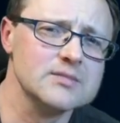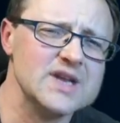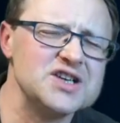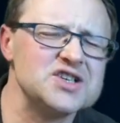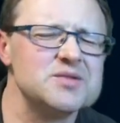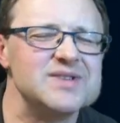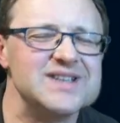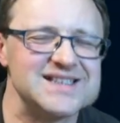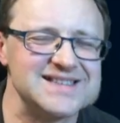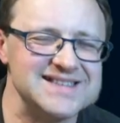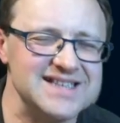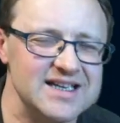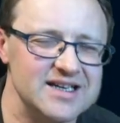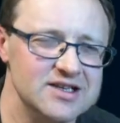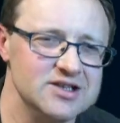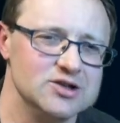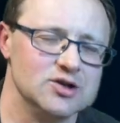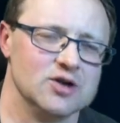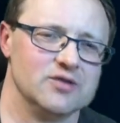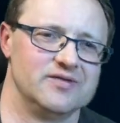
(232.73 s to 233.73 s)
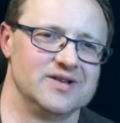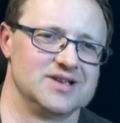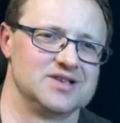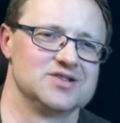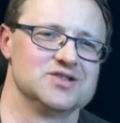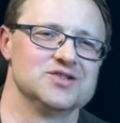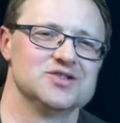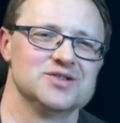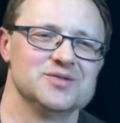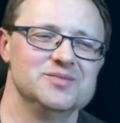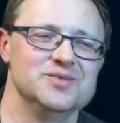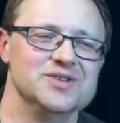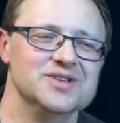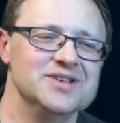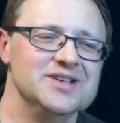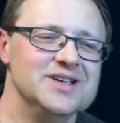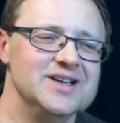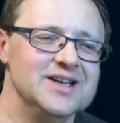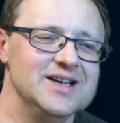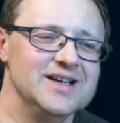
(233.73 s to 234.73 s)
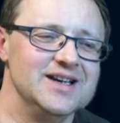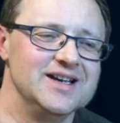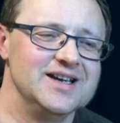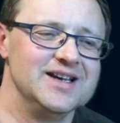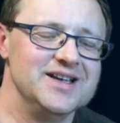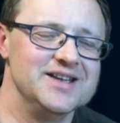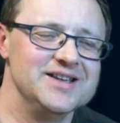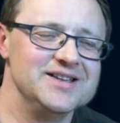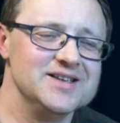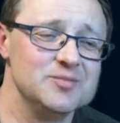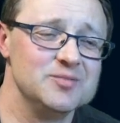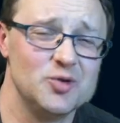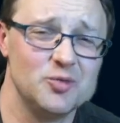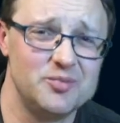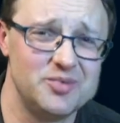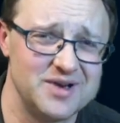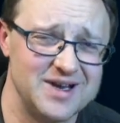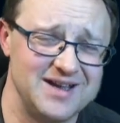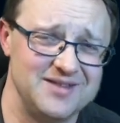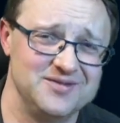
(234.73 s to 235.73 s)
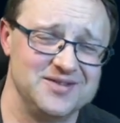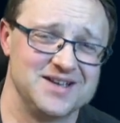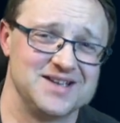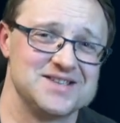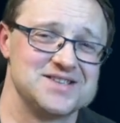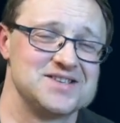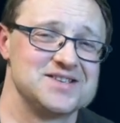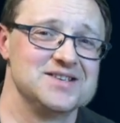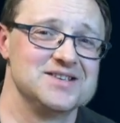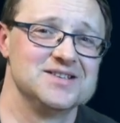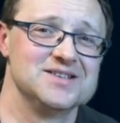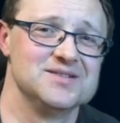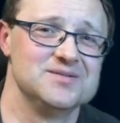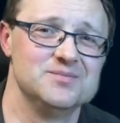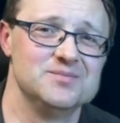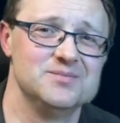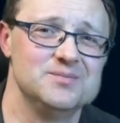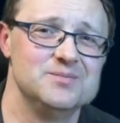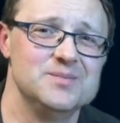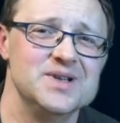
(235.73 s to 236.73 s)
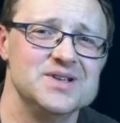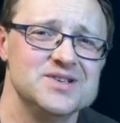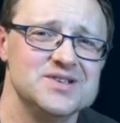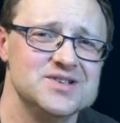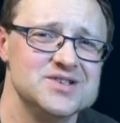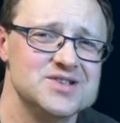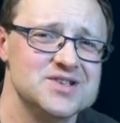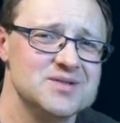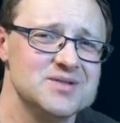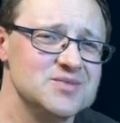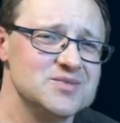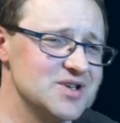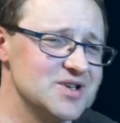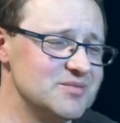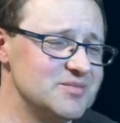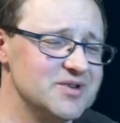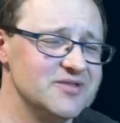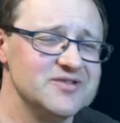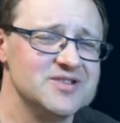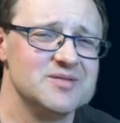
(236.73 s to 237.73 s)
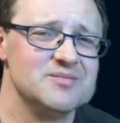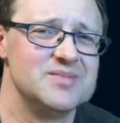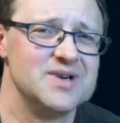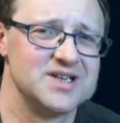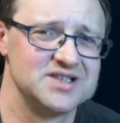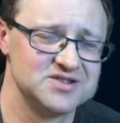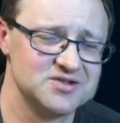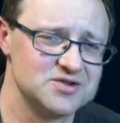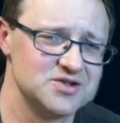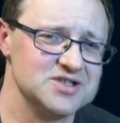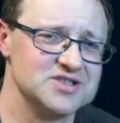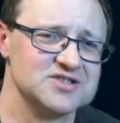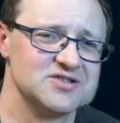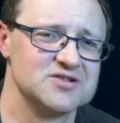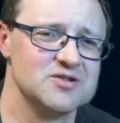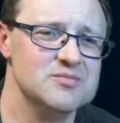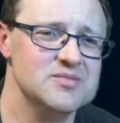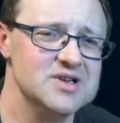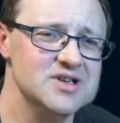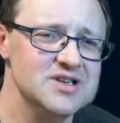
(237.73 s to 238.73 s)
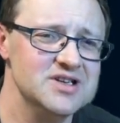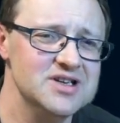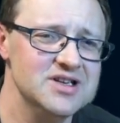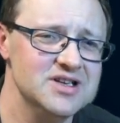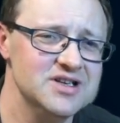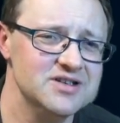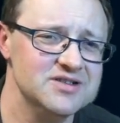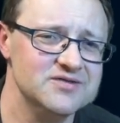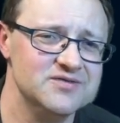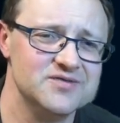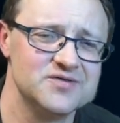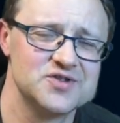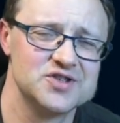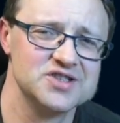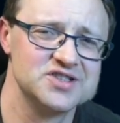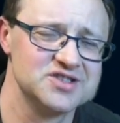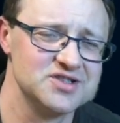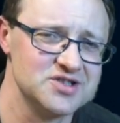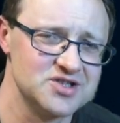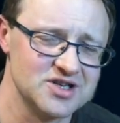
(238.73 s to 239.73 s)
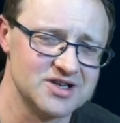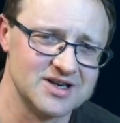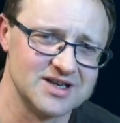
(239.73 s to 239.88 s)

żeby nas nie hejtować, żeby e, nie poprawiać. E, będziemy się pewnie bardzo często mylili, wszyscy się